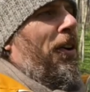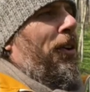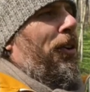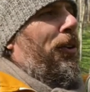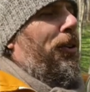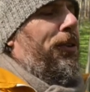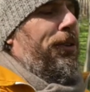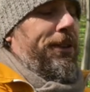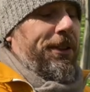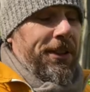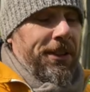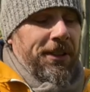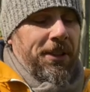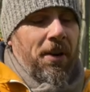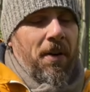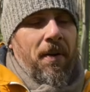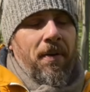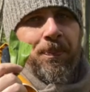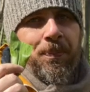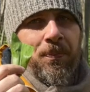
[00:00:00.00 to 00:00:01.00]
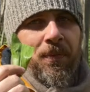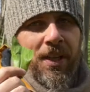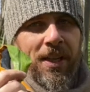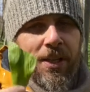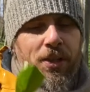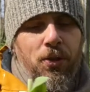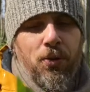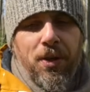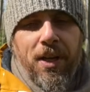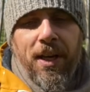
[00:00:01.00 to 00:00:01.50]
und
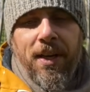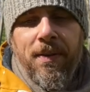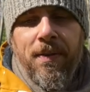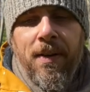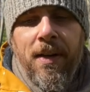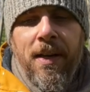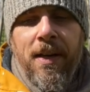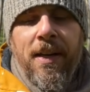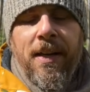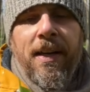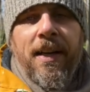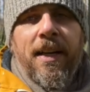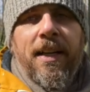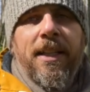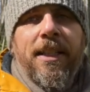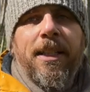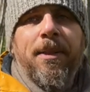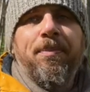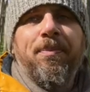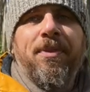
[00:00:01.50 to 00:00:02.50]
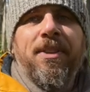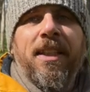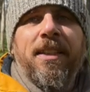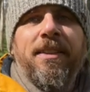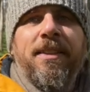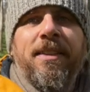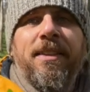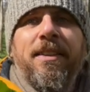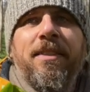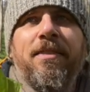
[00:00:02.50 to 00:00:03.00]
Cashewkern ergibt
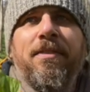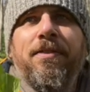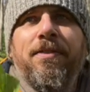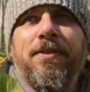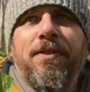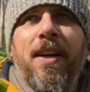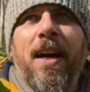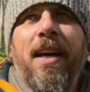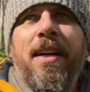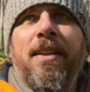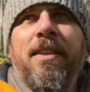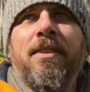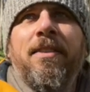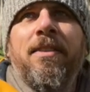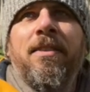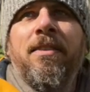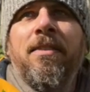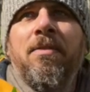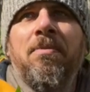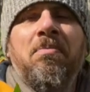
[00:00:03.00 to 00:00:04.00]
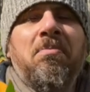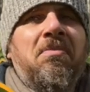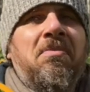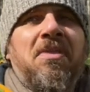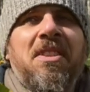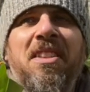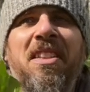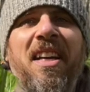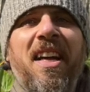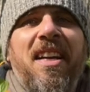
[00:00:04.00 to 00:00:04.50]
dann diesen feinen
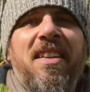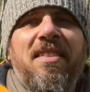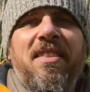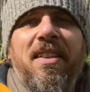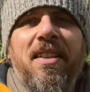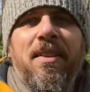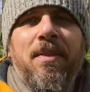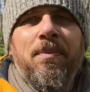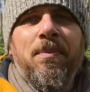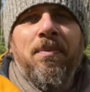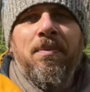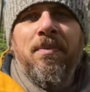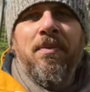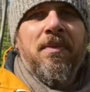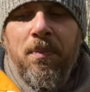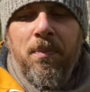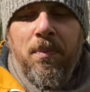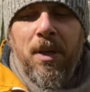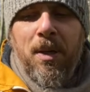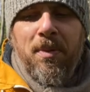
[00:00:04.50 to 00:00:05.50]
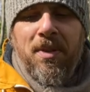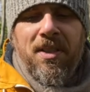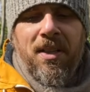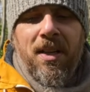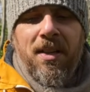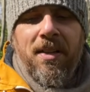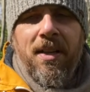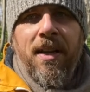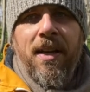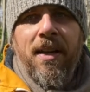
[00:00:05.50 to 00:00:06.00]
käsigen,
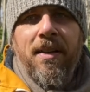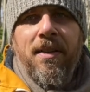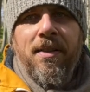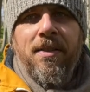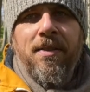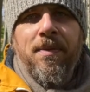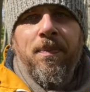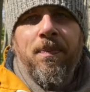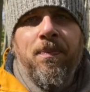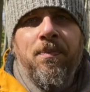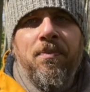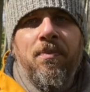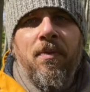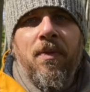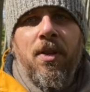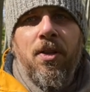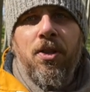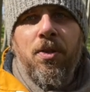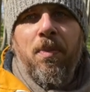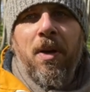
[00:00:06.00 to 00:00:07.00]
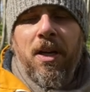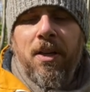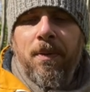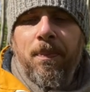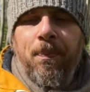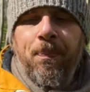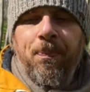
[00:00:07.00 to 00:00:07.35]
parmesanähnlichen Geschmack.